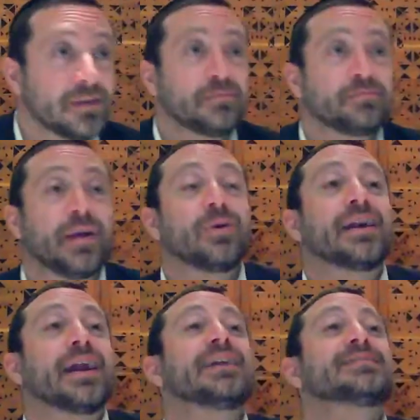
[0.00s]
pero
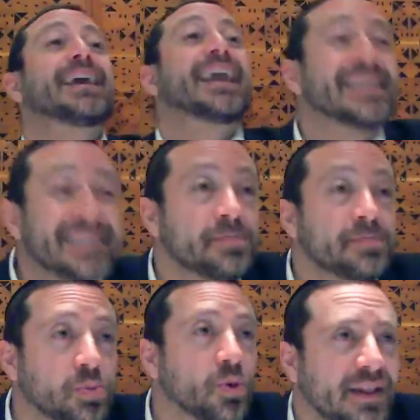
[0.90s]
analiza qué sí
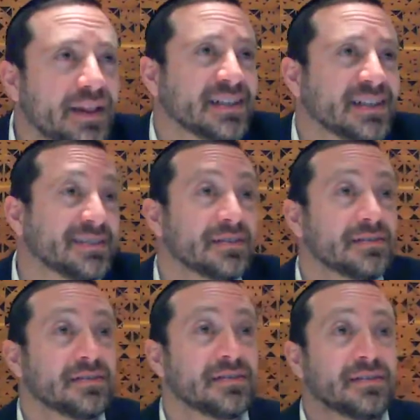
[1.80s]
puedes hacer.
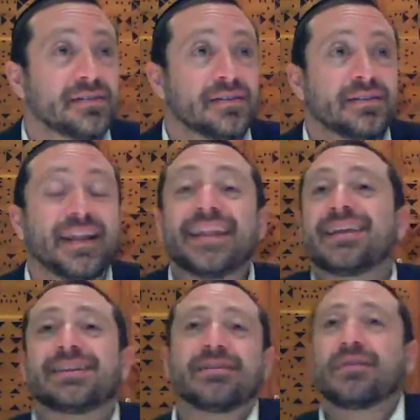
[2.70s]

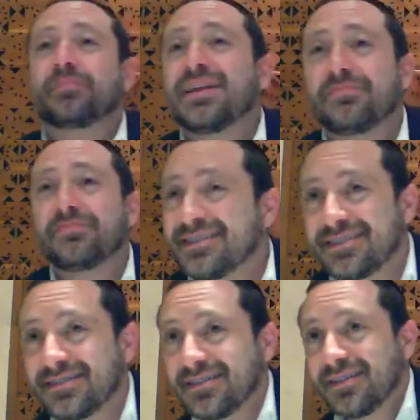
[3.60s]
Nadie te va a pedir
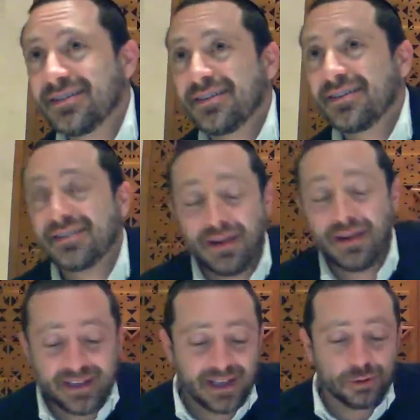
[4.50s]
más. Estaba
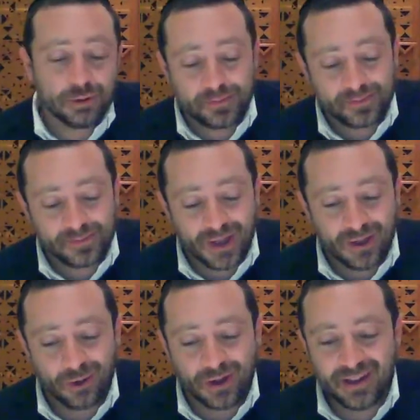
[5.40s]
leyendo
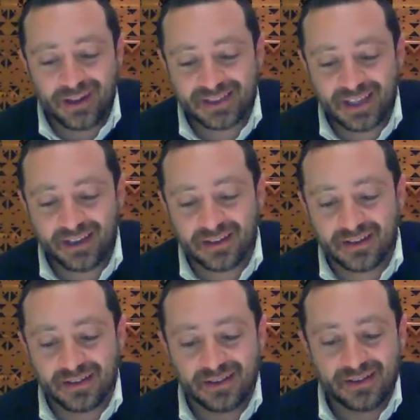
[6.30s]
lo que dice
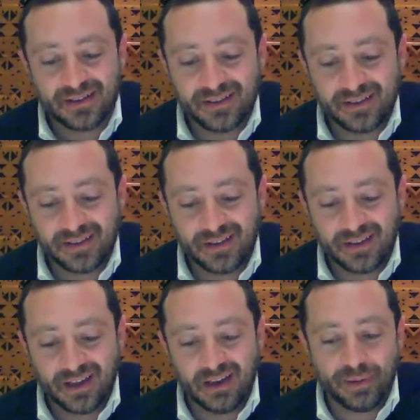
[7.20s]

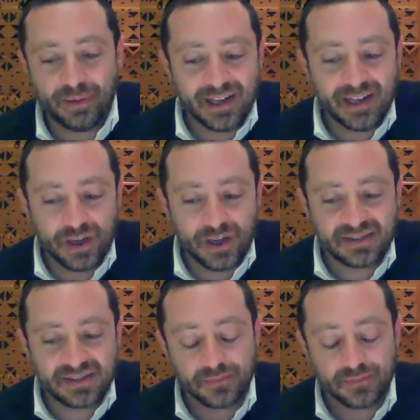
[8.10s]
el Peleyo Etz.